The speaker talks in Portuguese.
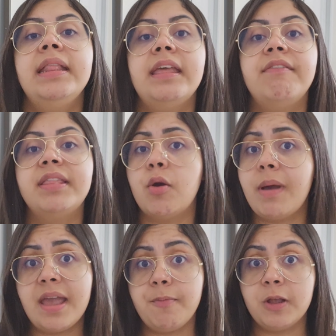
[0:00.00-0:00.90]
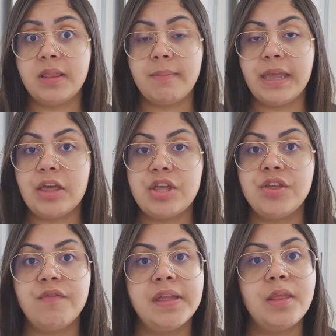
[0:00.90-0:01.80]
Teve até uma época também que a
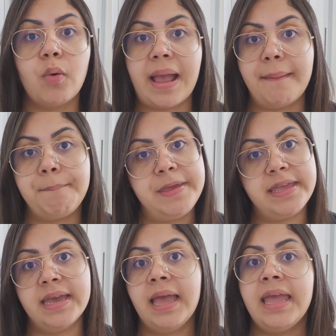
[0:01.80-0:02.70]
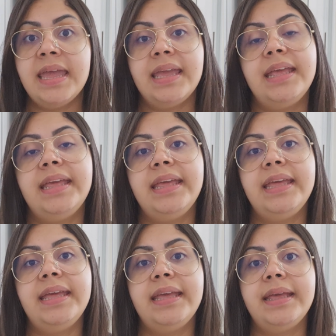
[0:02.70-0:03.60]
gente vendeu capinha
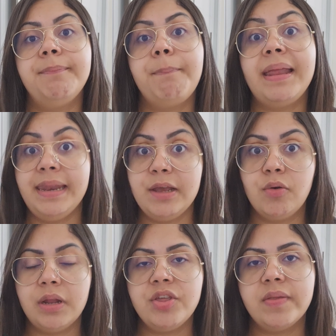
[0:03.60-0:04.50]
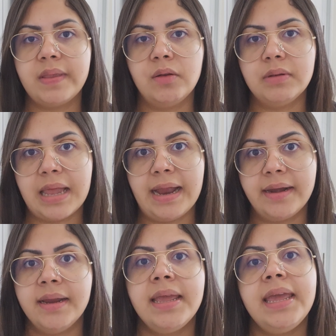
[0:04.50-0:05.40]
e película de
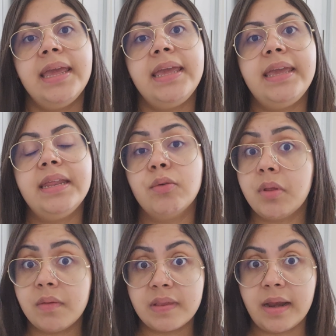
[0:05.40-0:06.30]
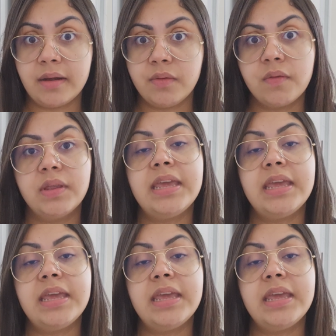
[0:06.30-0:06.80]
celular e não deu certo.